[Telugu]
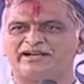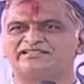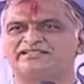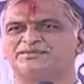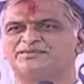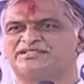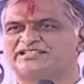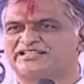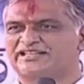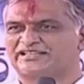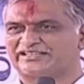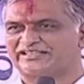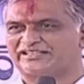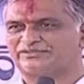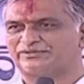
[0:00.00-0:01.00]
మాత్రం శ్రీరంగ
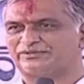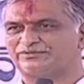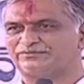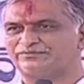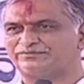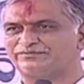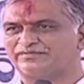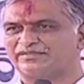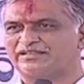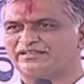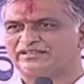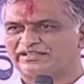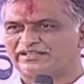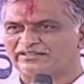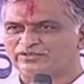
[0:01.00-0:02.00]
నీతులు
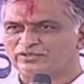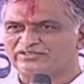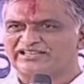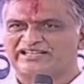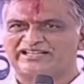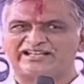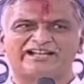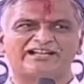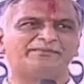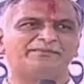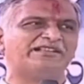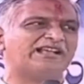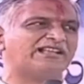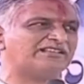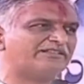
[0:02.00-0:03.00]
ఎందుకు తెలంగాణ
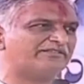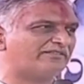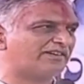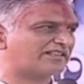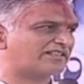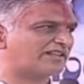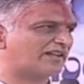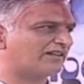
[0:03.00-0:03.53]
మీద అంత వివక్ష